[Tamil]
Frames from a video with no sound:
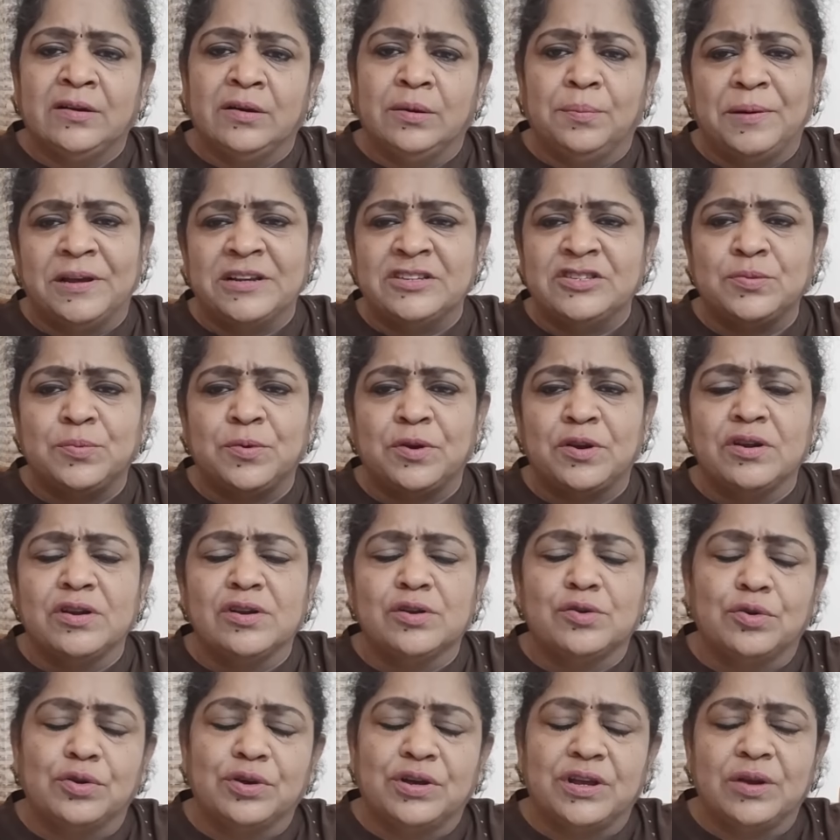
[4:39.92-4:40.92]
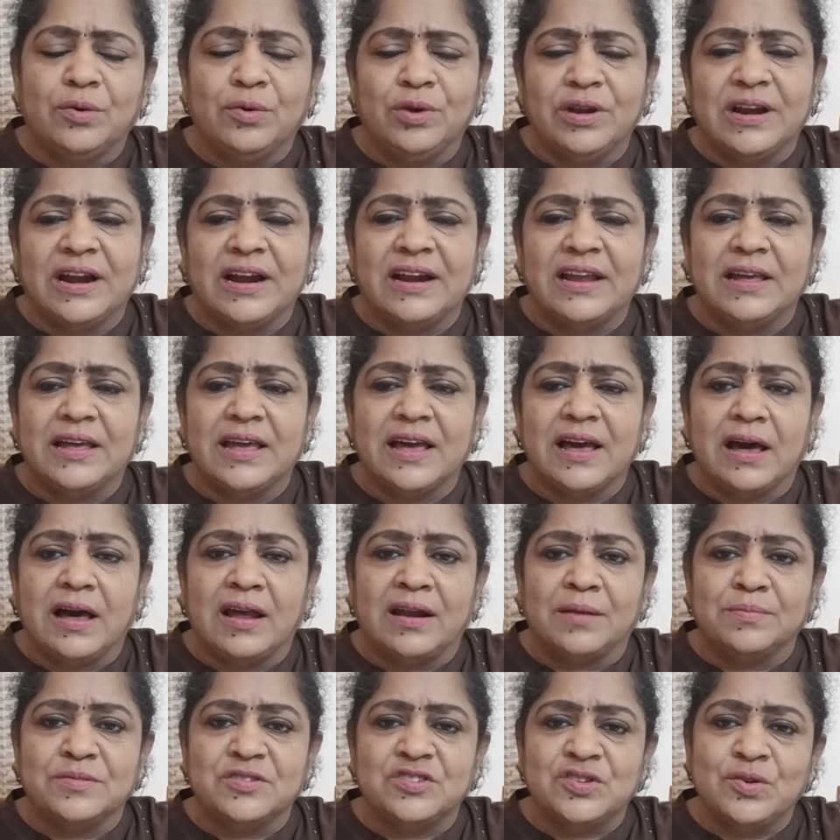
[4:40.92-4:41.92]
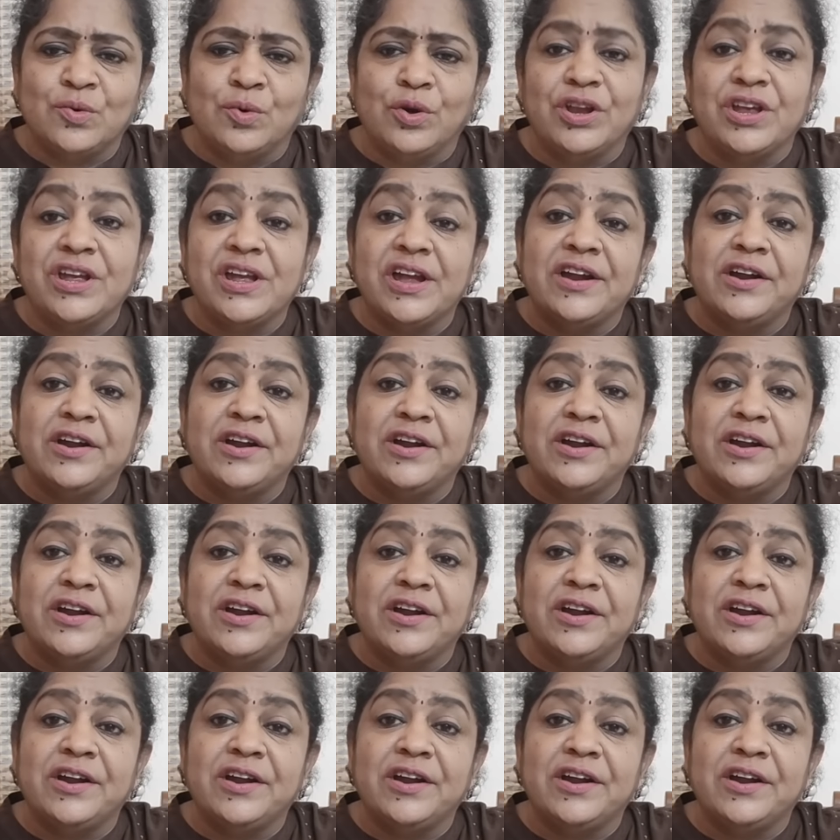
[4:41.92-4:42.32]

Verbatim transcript: பரிசு பொருள்கள் கொடுக்குற ஒரு கடையை ஆரம்பித்து ஒரு